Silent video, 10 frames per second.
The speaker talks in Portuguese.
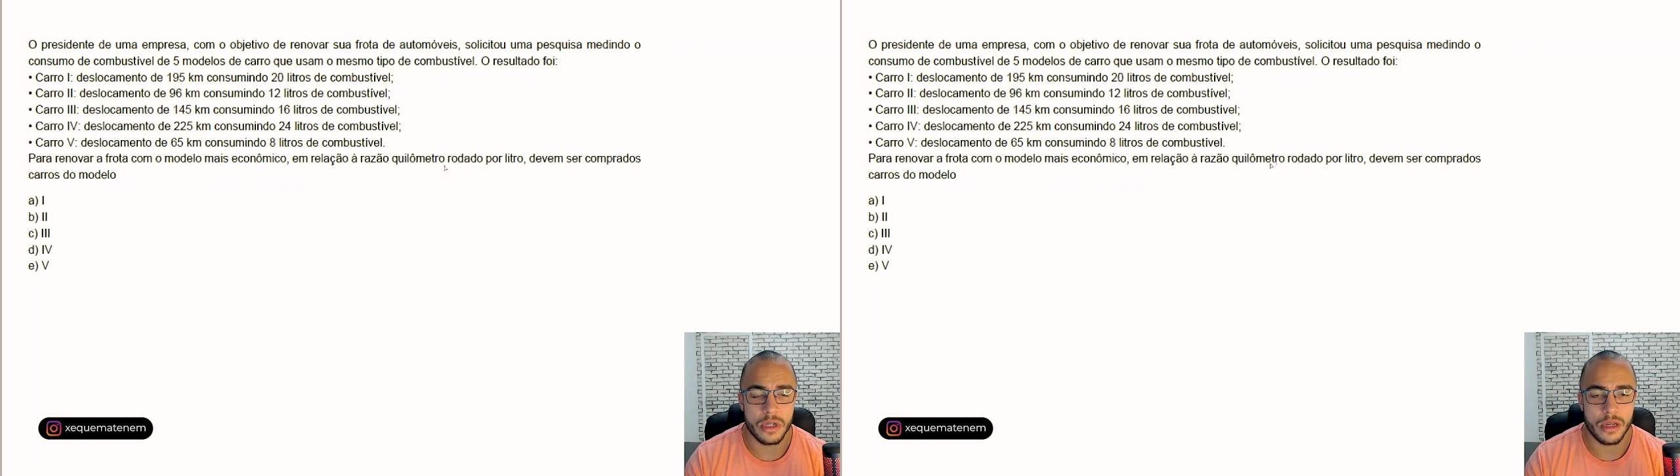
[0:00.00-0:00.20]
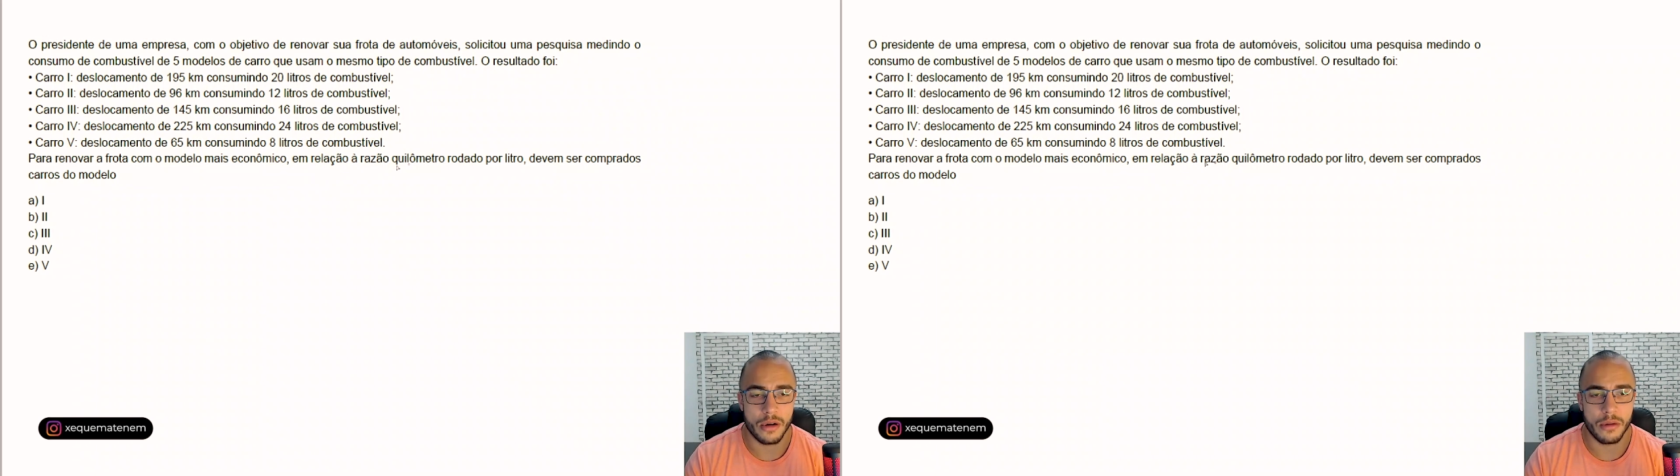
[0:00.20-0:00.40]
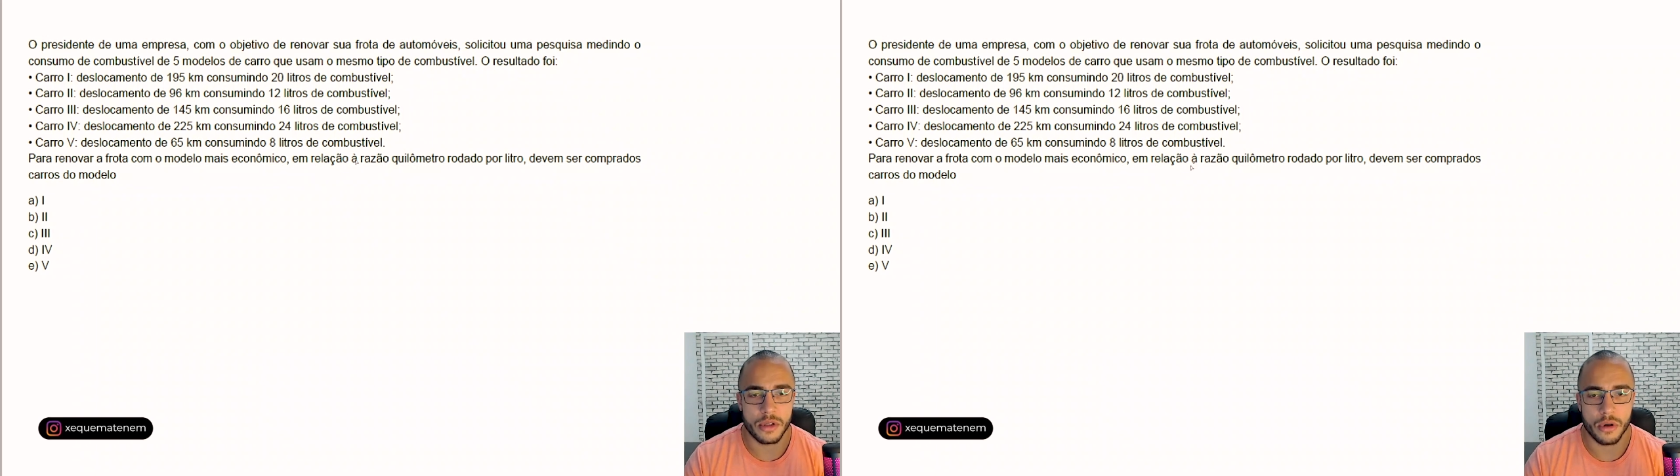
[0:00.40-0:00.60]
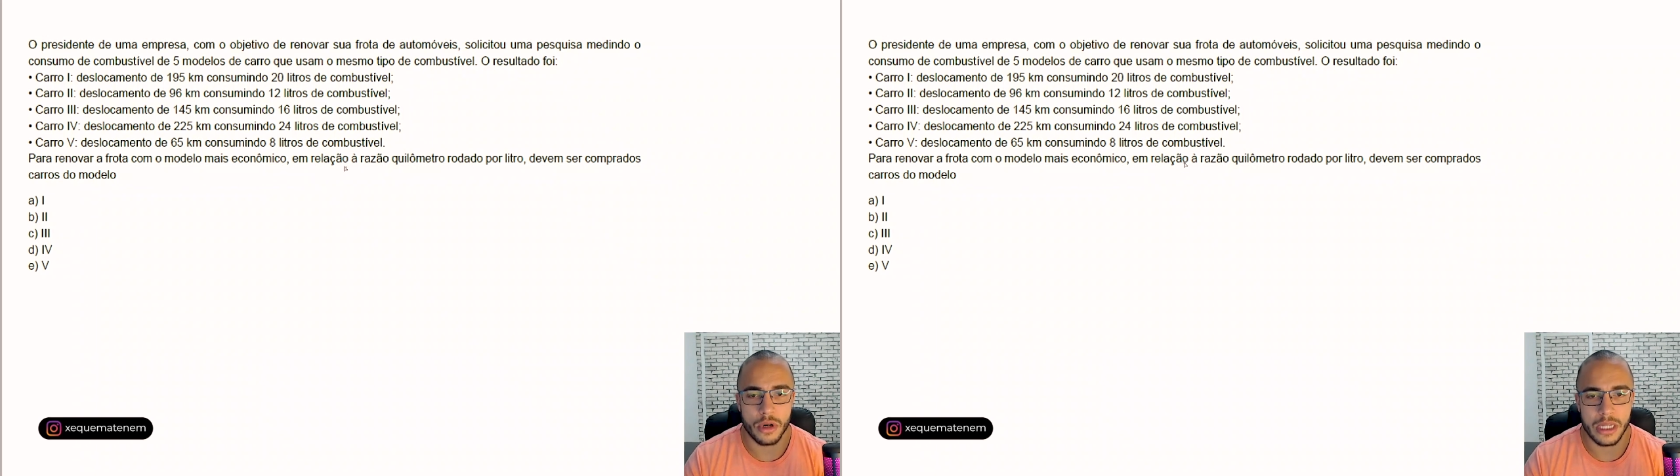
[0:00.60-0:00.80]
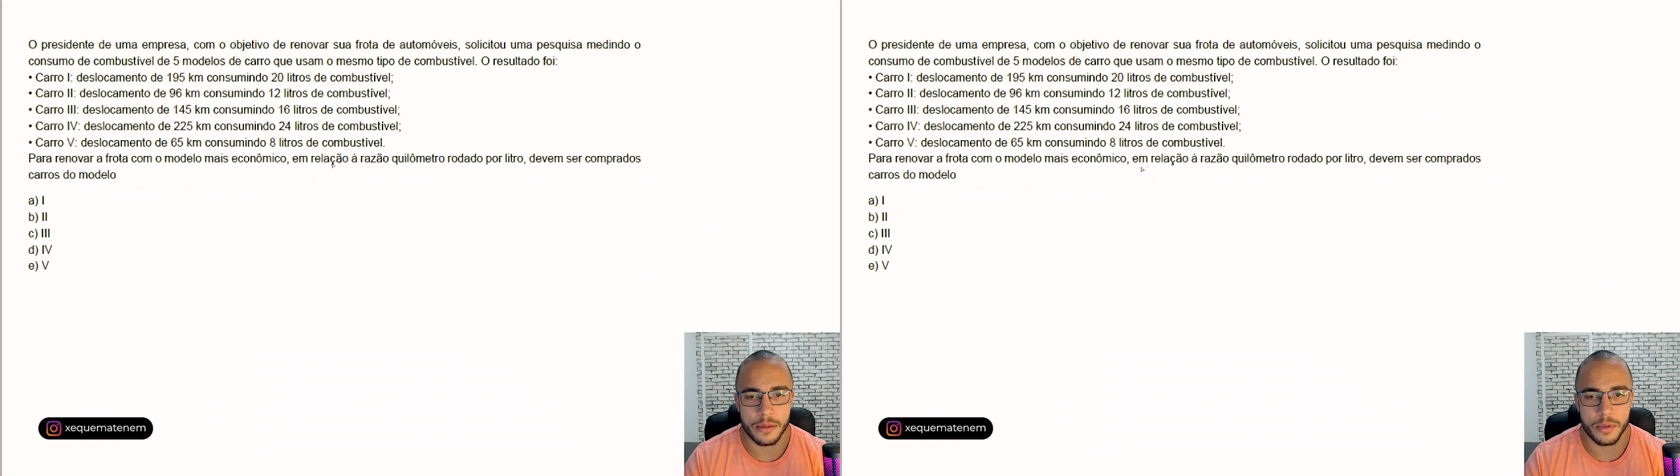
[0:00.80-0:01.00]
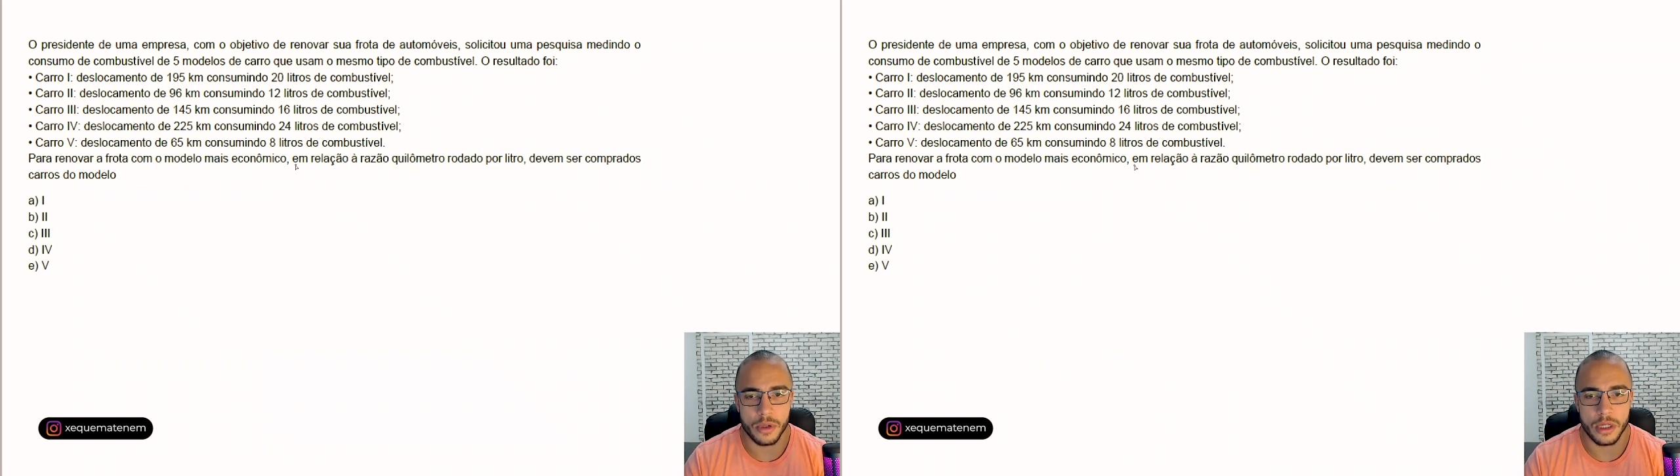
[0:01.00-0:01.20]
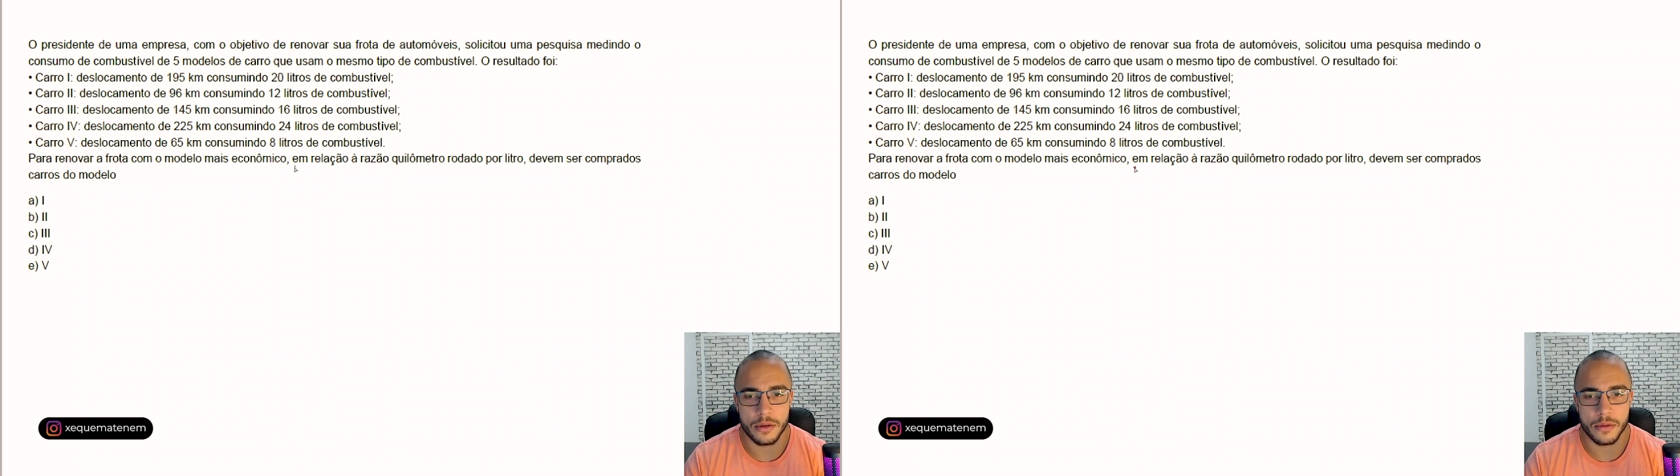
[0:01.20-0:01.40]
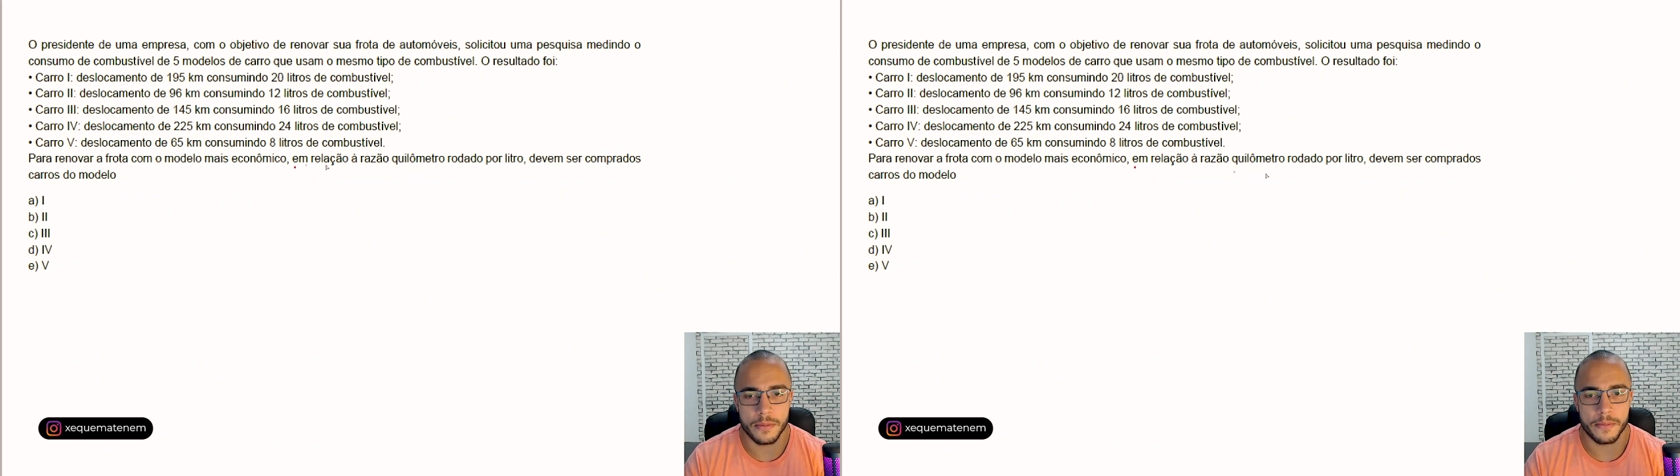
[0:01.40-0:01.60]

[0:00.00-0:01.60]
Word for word: quilômetro rodado por litro,